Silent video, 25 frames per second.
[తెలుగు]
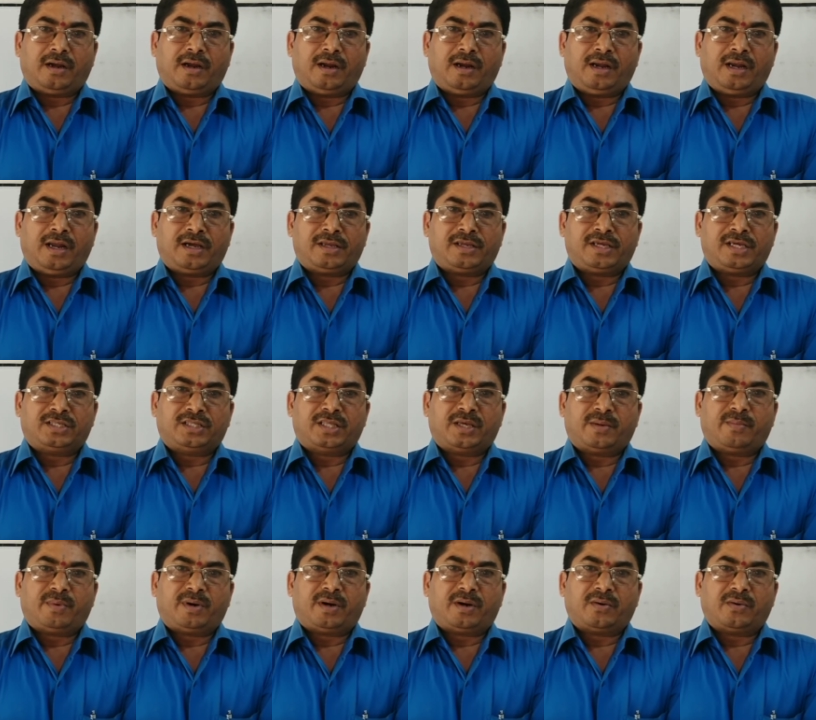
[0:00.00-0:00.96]
ఇలా చేస్తే
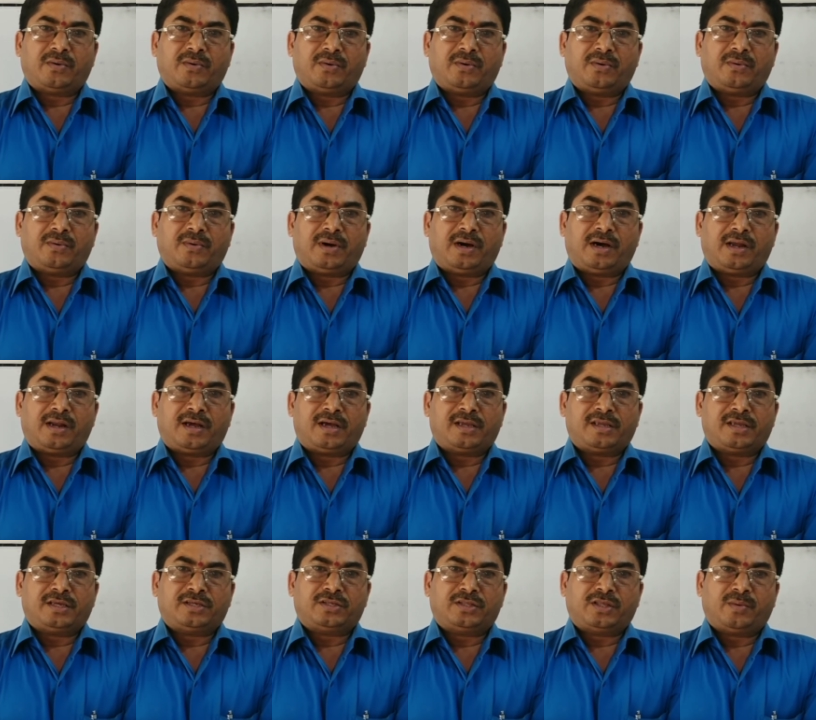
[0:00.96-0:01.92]
బాగుండు అలా
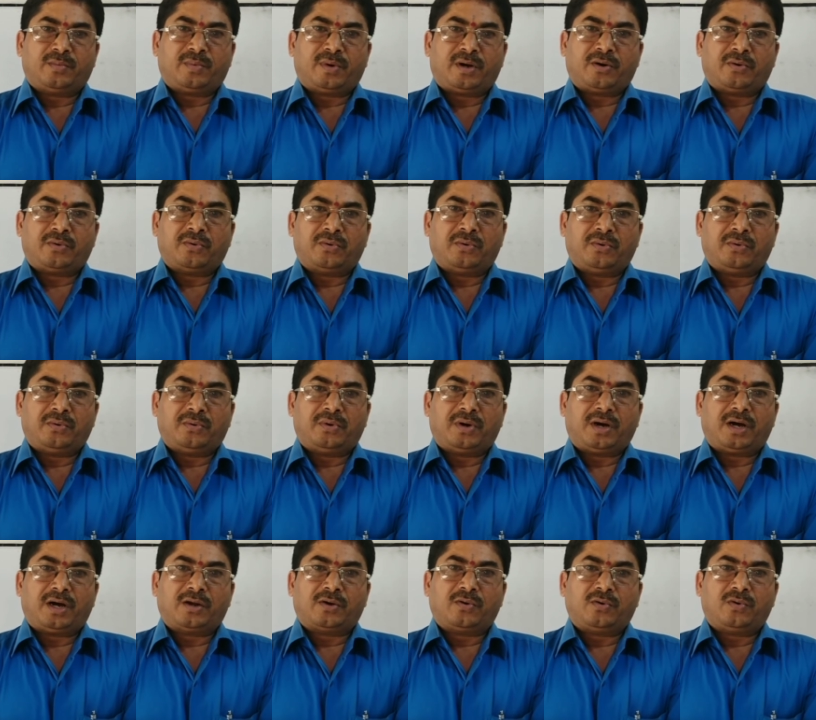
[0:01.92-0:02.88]
చేస్తే బాగుండు
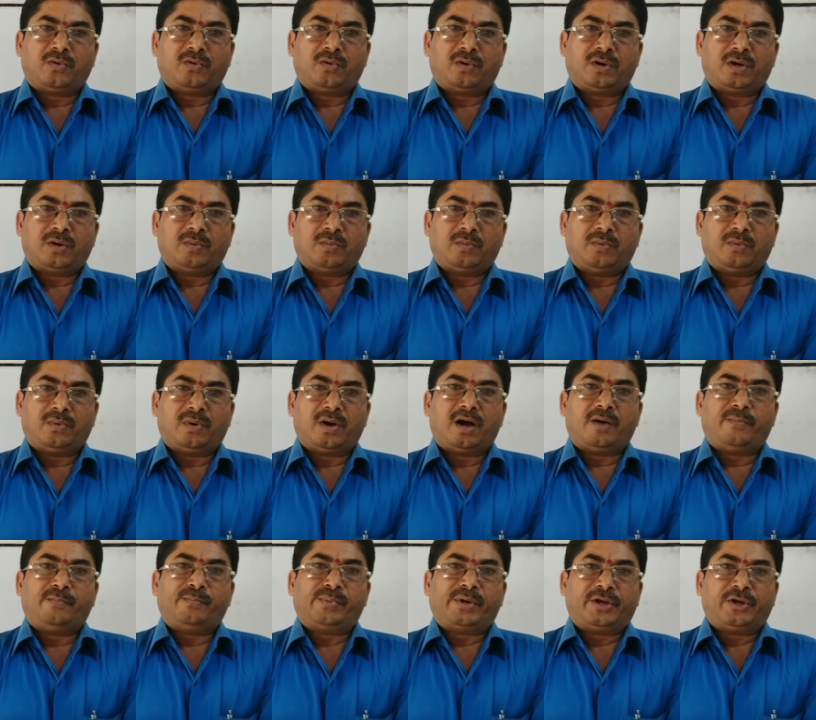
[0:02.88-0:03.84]
అనుకోవడము
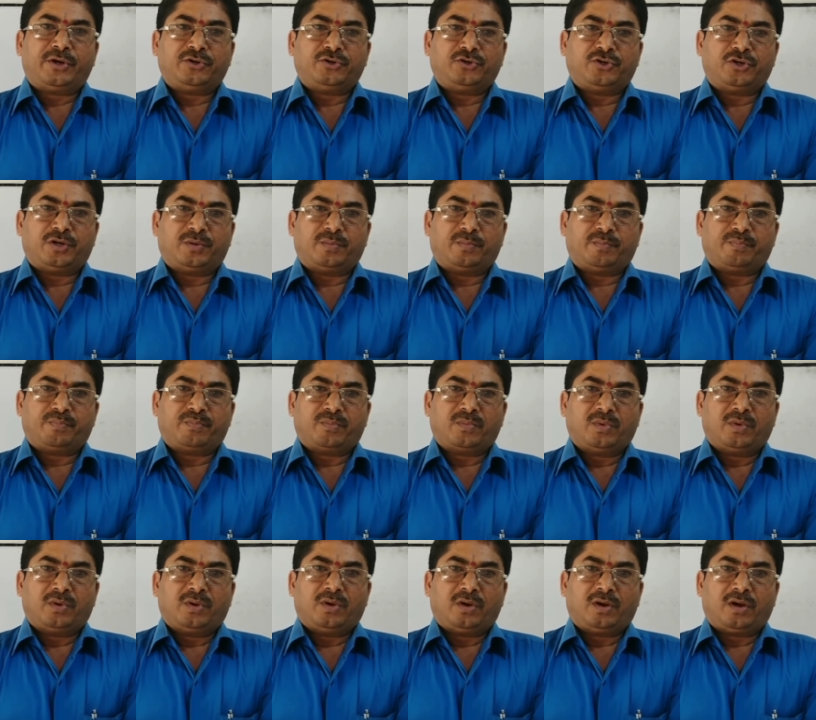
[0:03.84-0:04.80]
అప్రయోజనం
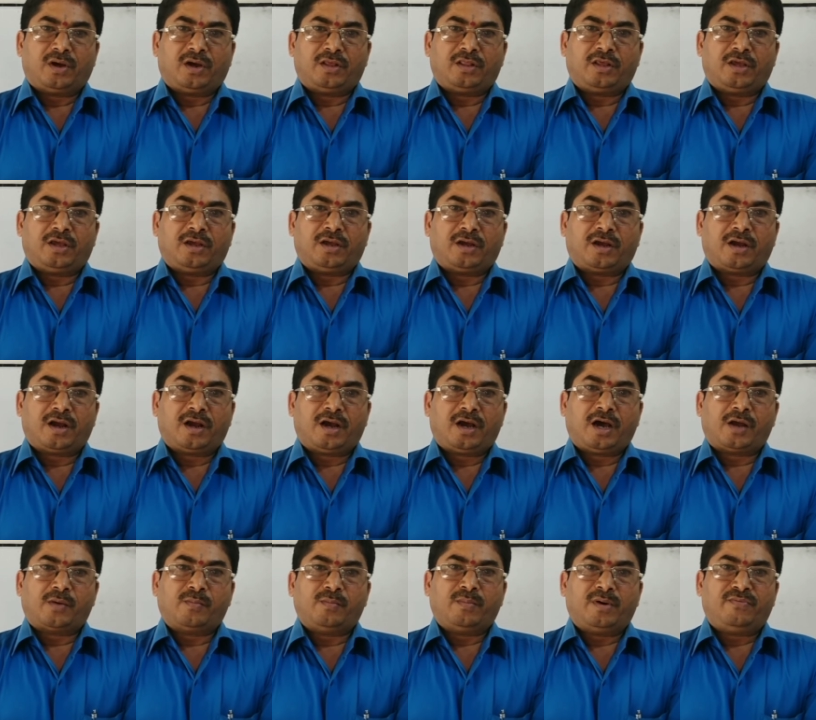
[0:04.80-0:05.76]
అది
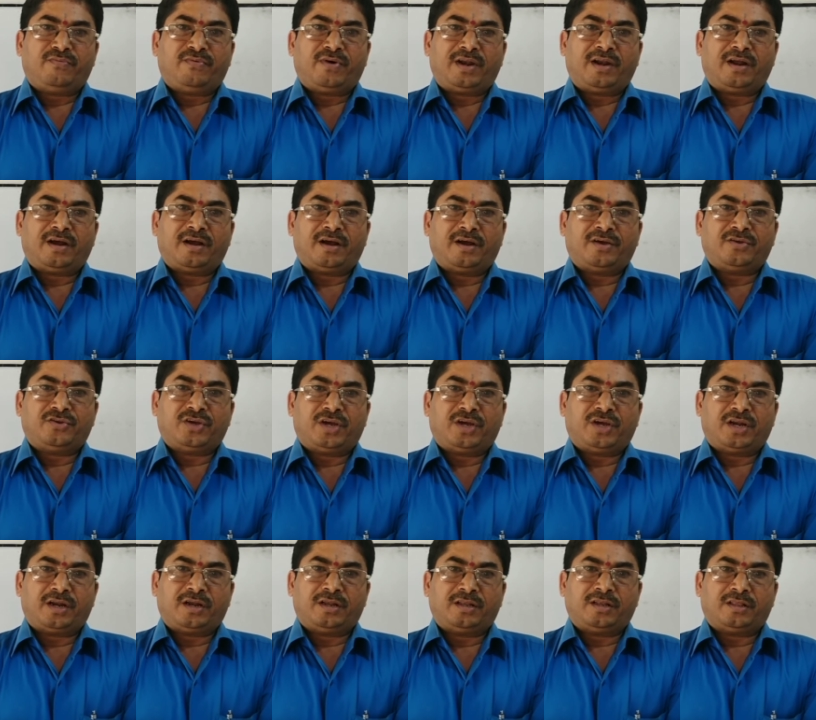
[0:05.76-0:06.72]
కర్మఫలంగా
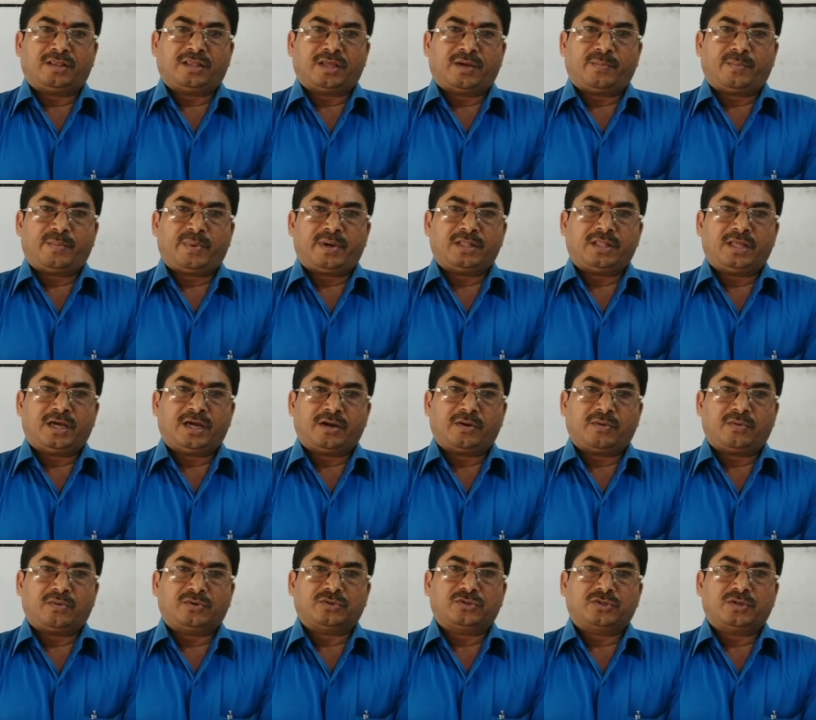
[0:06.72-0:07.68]
జరిగింది తప్ప
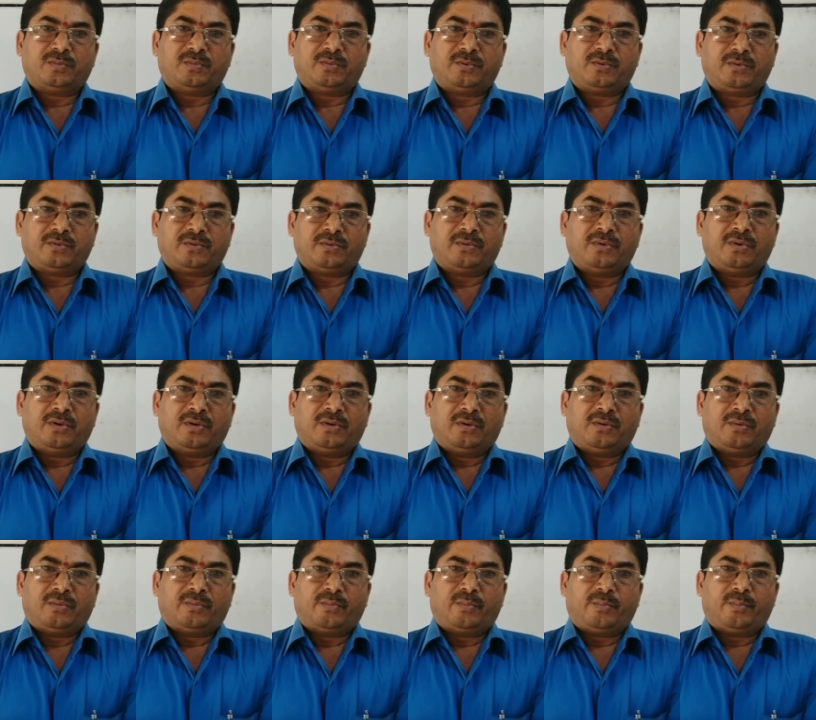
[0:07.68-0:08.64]
దానికోసము
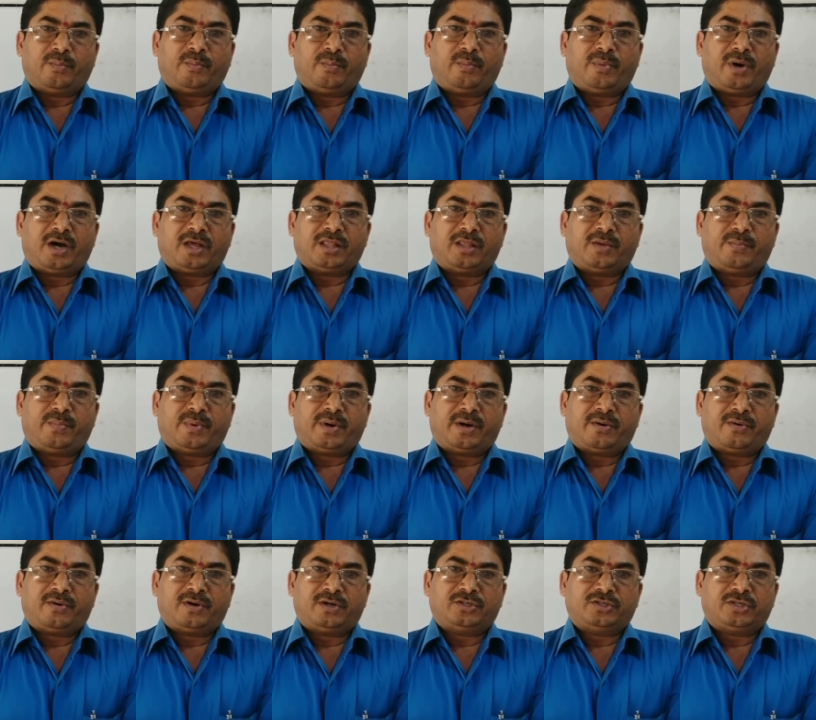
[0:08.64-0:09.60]

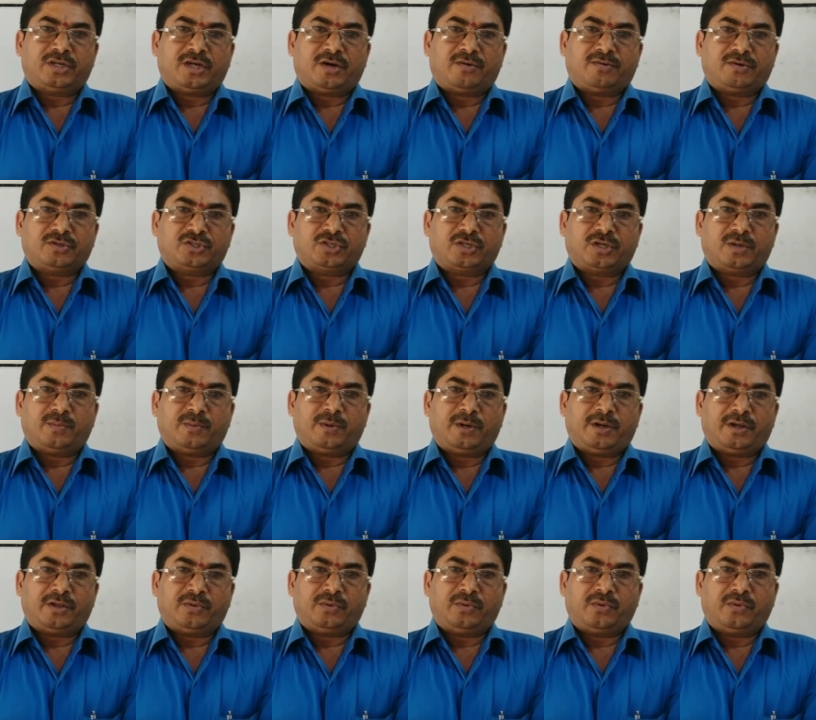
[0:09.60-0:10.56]
బాధపడవలసిన అవసరం
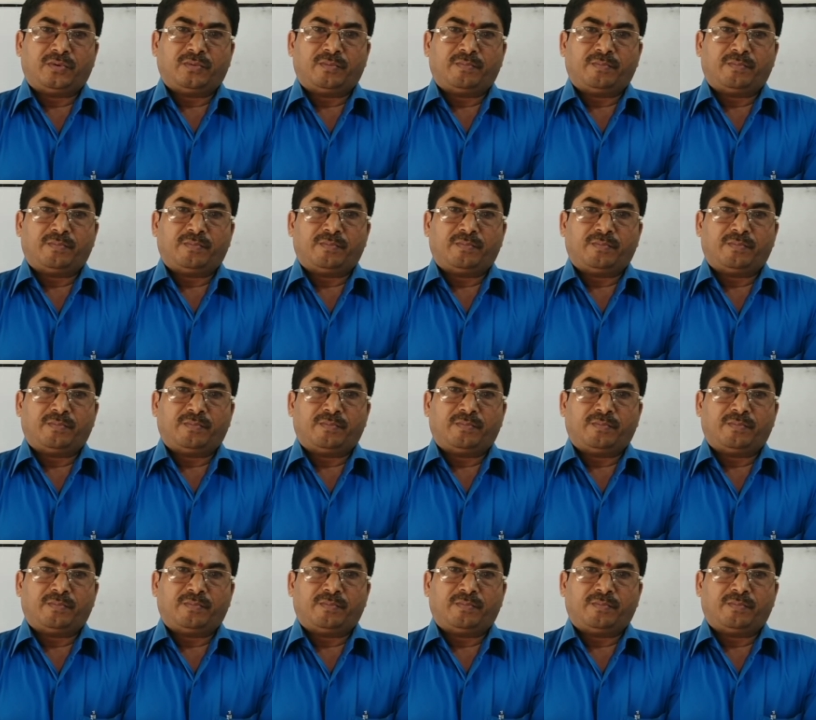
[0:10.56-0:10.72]
లేదు